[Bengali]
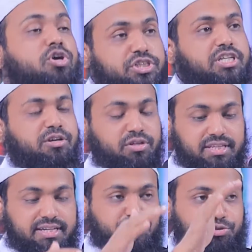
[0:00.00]

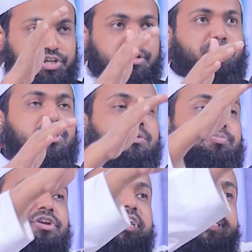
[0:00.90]
অশ্লীলতা ছড়িয়ে পড়ার
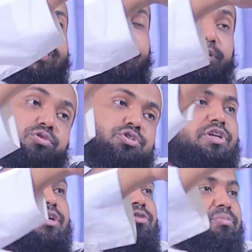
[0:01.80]
পর এটা আবার
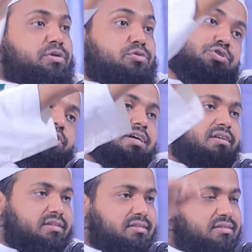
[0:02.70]
ঘোষণা করবে ঘোষণা
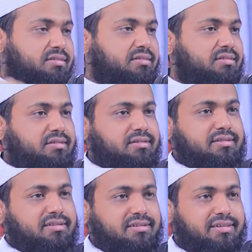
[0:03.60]

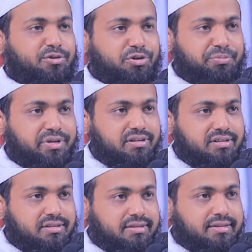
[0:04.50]
কি করবে
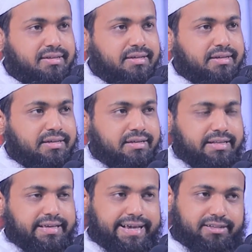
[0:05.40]

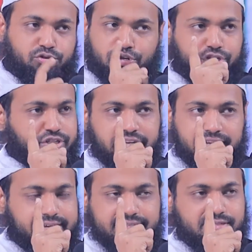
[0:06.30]
এক তো
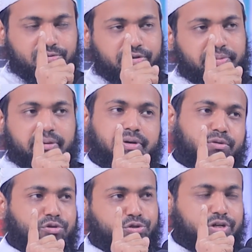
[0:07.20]
অশ্লীল কাজ করবে আবার
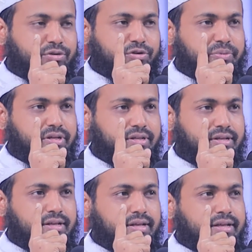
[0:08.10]
ঘোষণা করবে
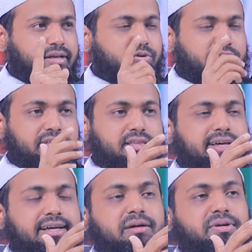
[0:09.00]
কয়েকদিন
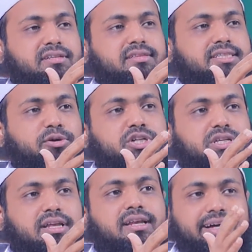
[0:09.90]
আগে আমাদের দেশে
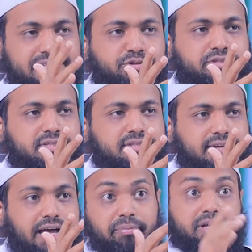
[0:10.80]
অশ্লীল কাজ হয়েছে
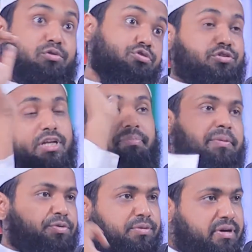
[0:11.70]
আবার ঘোষণা
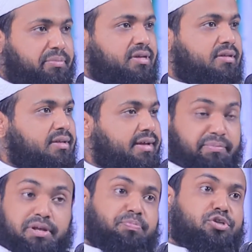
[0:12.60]
ব্যাপকভাবে
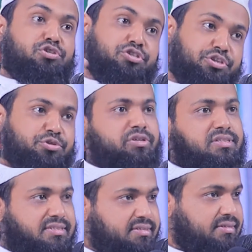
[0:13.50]
আবার প্রশংসিত
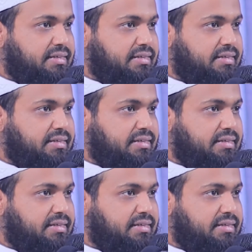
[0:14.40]
হয়েছে